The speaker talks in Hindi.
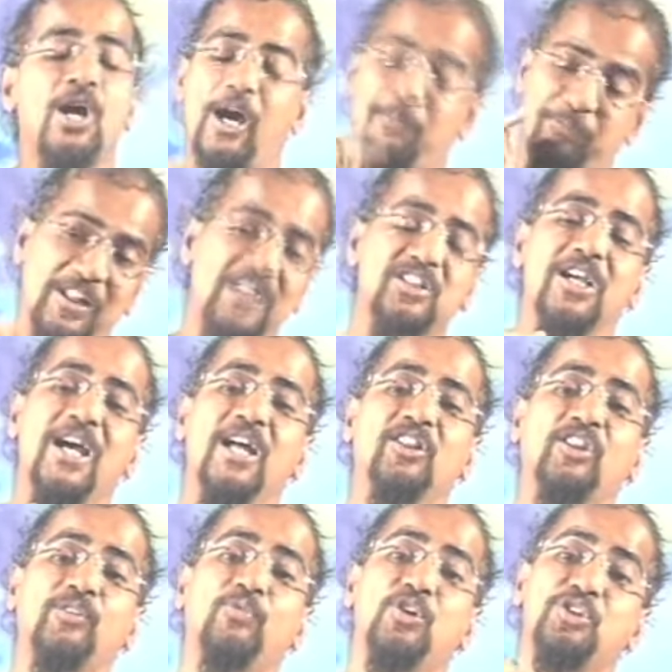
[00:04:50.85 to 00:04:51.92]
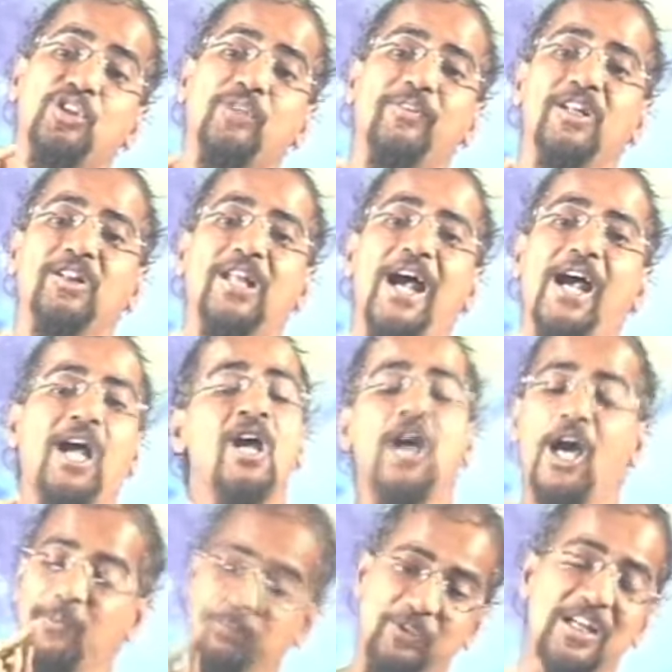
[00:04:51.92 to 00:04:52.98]
अब तक जहाँ थी वो जीवन था
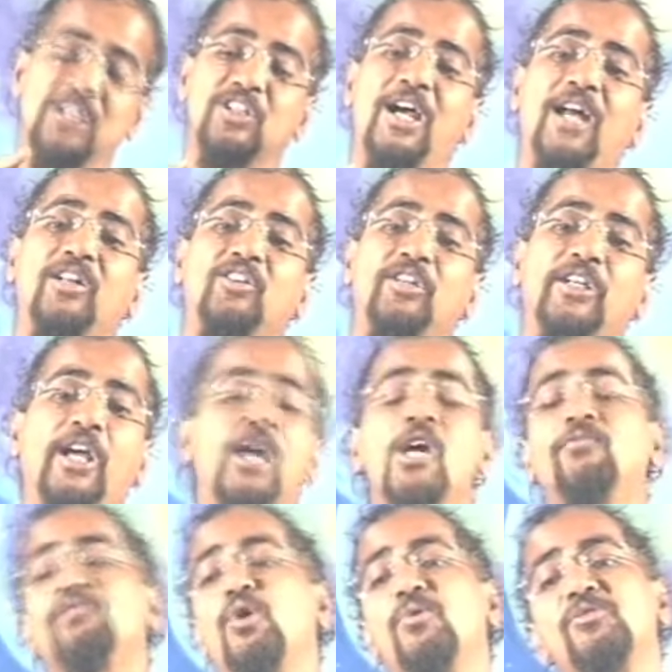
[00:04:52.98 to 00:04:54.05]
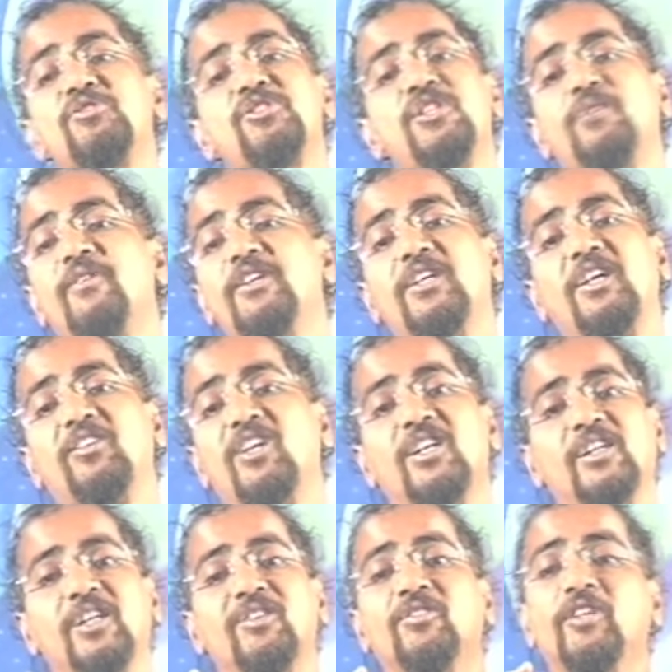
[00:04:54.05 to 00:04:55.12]
अब तक जहाँ थी वो उस जीवन की
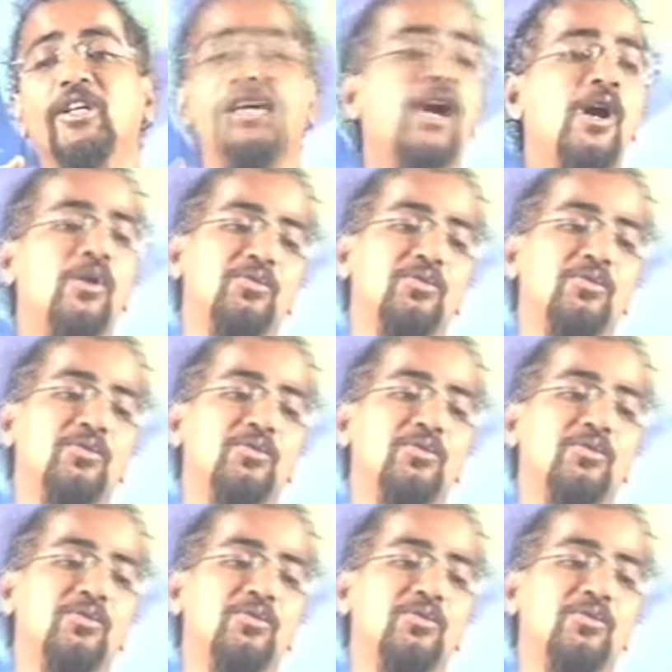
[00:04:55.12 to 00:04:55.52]
धड़कन थी